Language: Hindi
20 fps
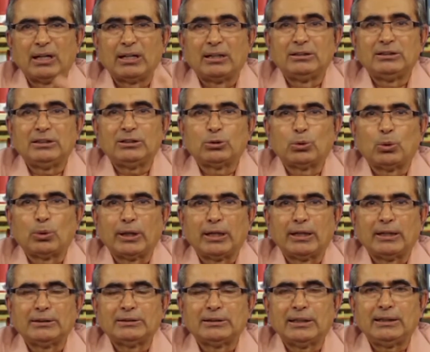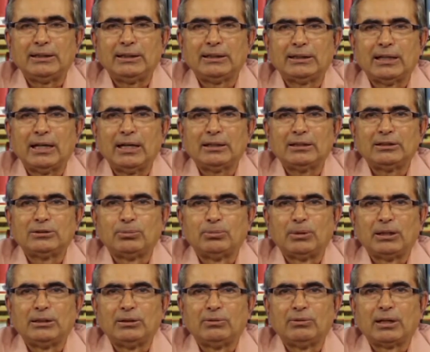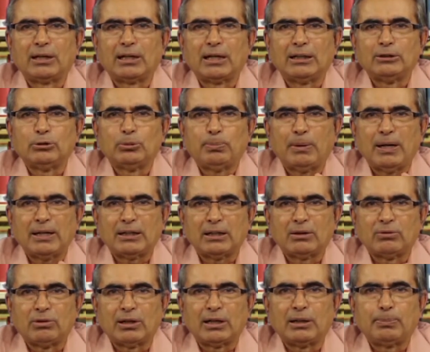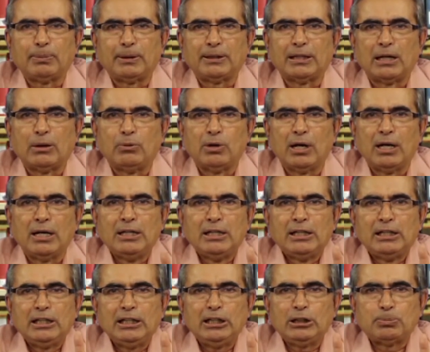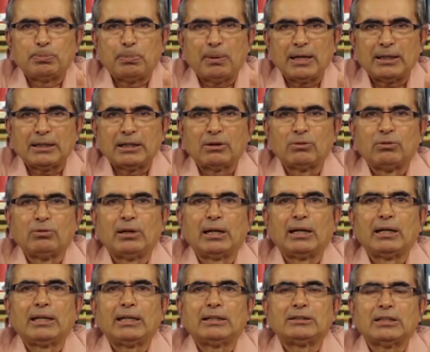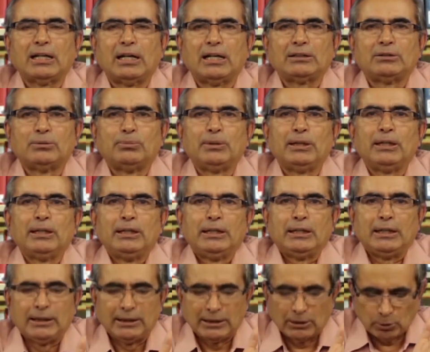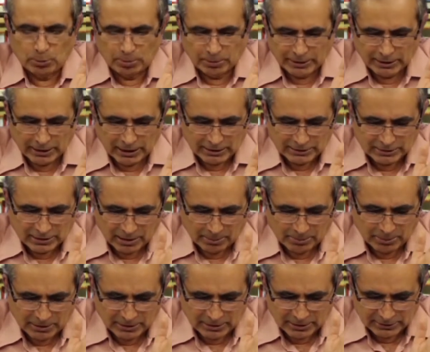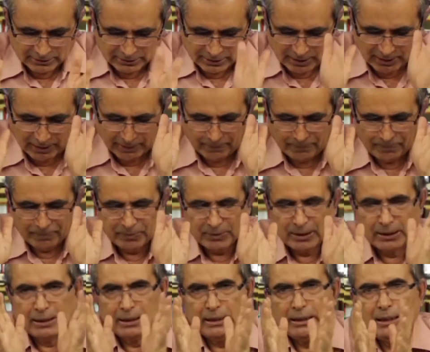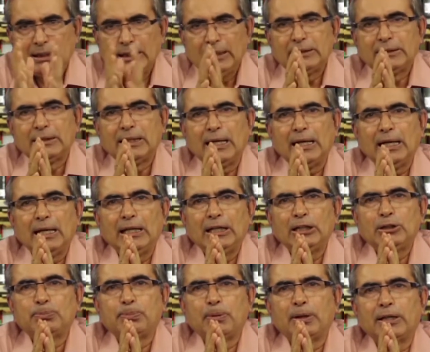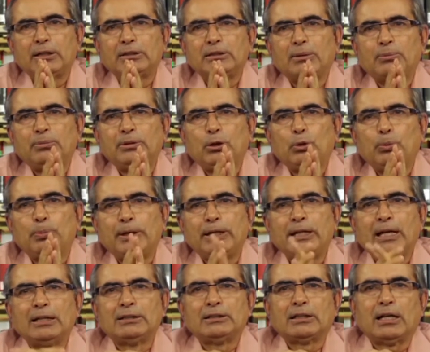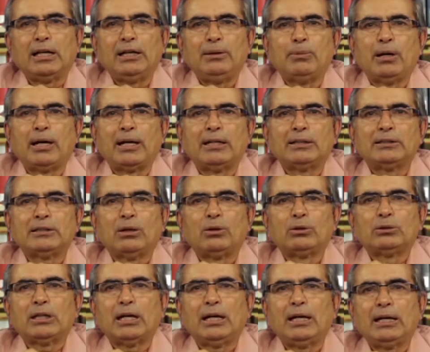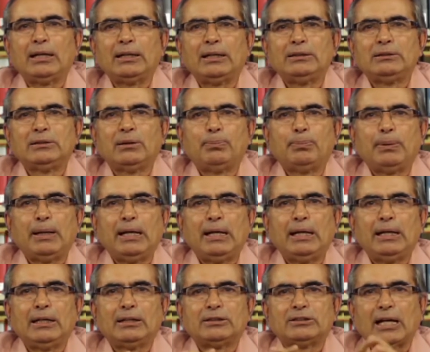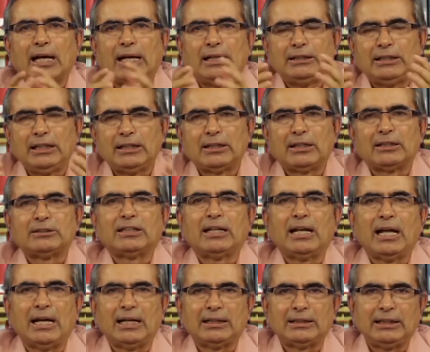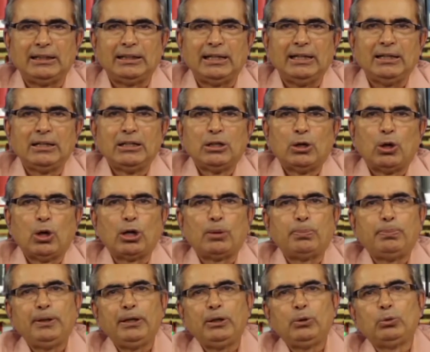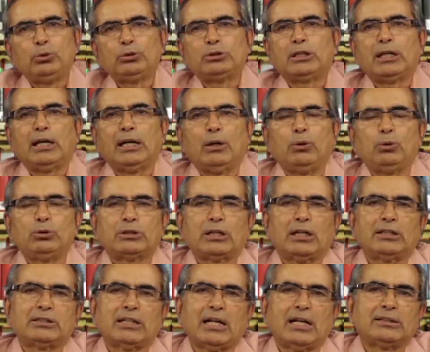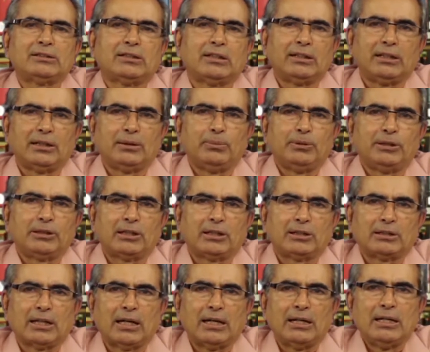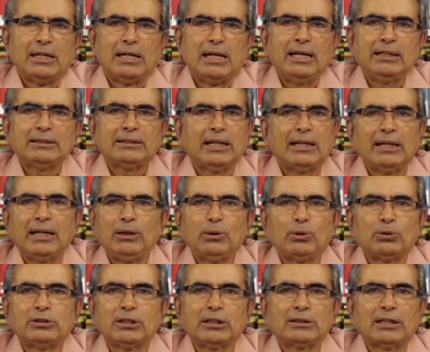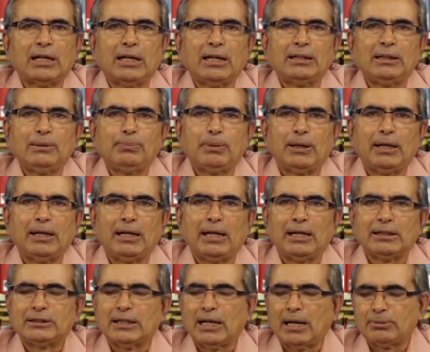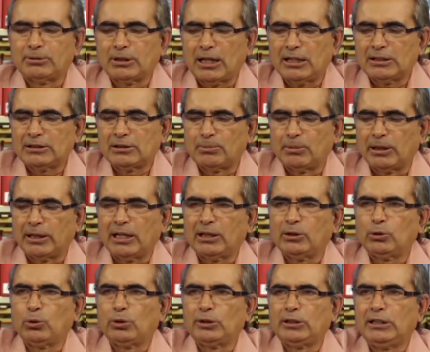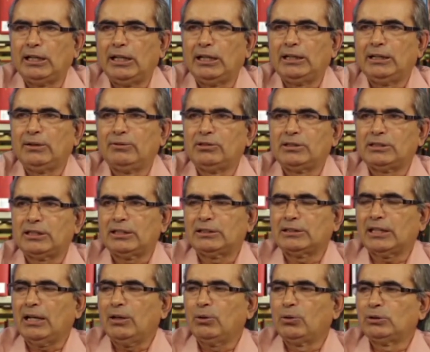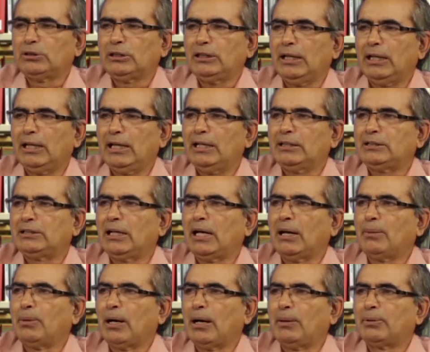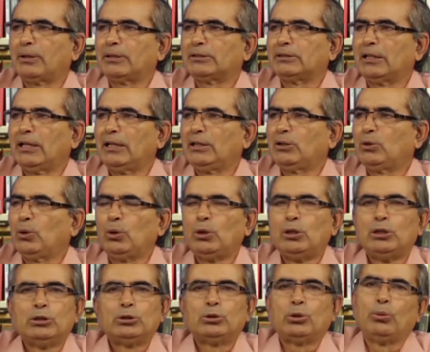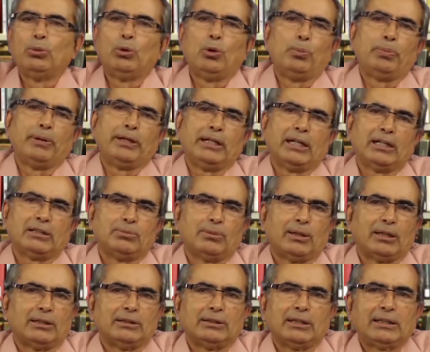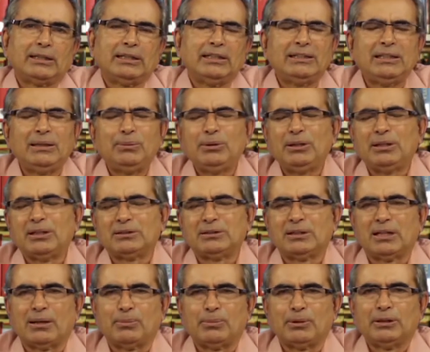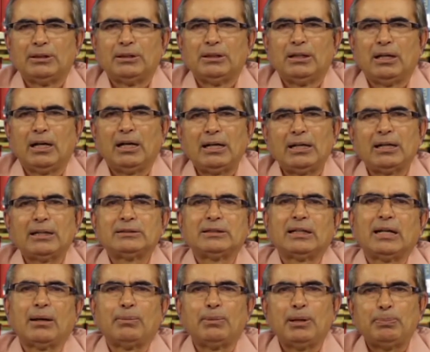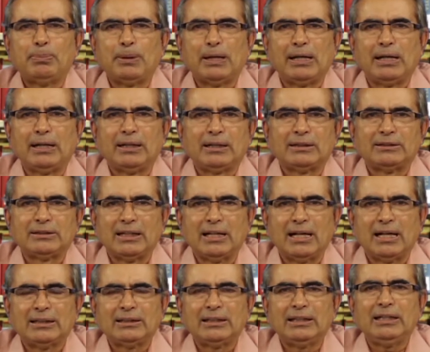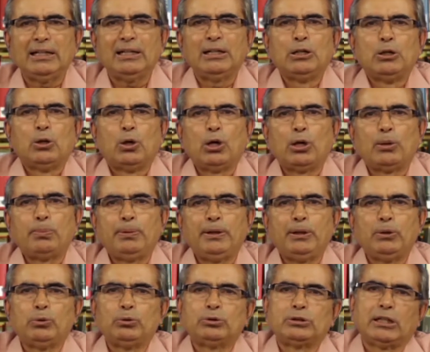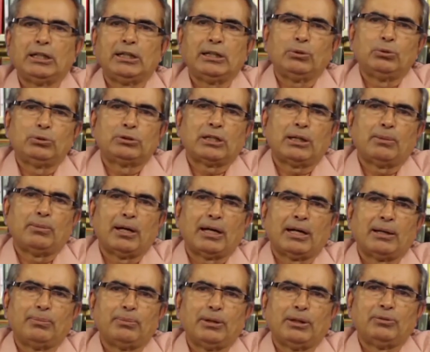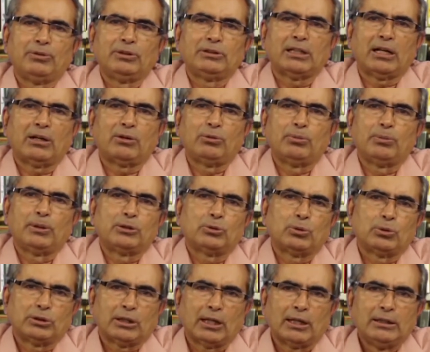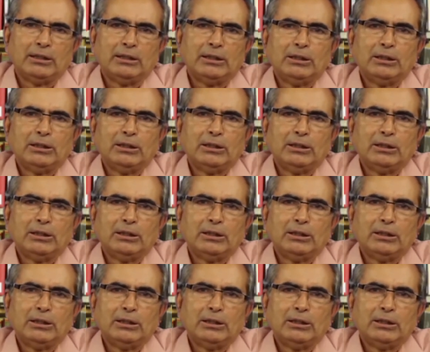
वर्ग जिसको कहना चाहिए था कि इस मध्य वर्ग का जो पाठक वर्ग पैदा हुआ इस पाठक वर्ग के साथ में ये उपन्यास नामक रचना आई इसके इस पर जब ये उपन्यास कई बार ऐसा होता है कि जब पहले साहित्यिक रचना आती है और फिर उसके उसका शास्त्र निर्मित करता ऐसा नहीं हो सकता कि पहले ऐसे आप शास्त्र बना दो ये ये विशेषताएं होती है ऐसी आप आप रचना लिखो तो वो उपन्यास माना जाए किसी भी रचना में हर रचना में पहले रचना आती है और फिर उसकी उसके बारे में विचार विमर्श होता है